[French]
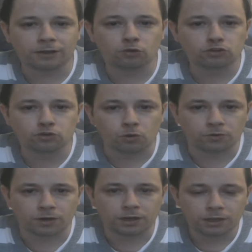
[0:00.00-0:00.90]
d'autres sources,
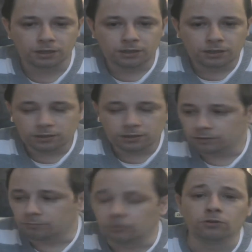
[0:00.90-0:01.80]
quoi.
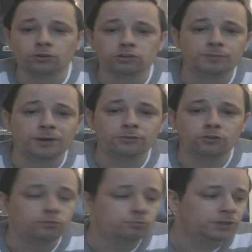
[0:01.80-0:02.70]
Bonjour, je vais prendre
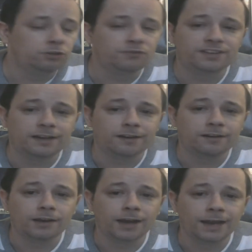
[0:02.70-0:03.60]
une bouteille de Vitel
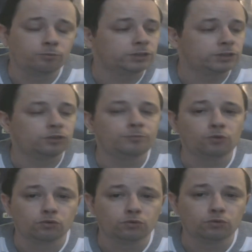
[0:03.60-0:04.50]
et une bouteille de
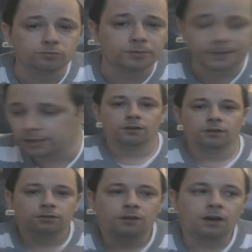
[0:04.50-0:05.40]
Mitroglou, s'il vous plaît.
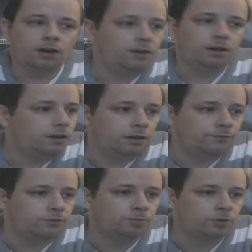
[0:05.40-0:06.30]
Ah, euh,
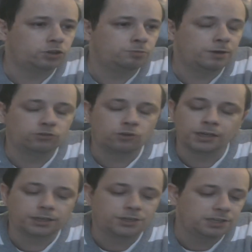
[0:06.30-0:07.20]
franchement, je suis pas du genre à
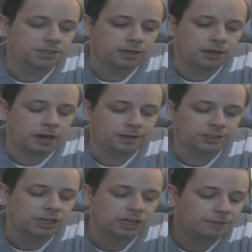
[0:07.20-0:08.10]
critiquer, à
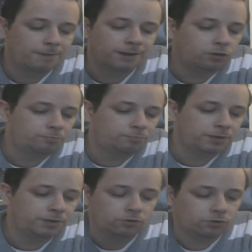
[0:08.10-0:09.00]
tirer une balle dans le pied
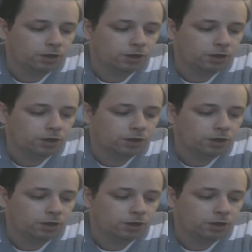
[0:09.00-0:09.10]
de,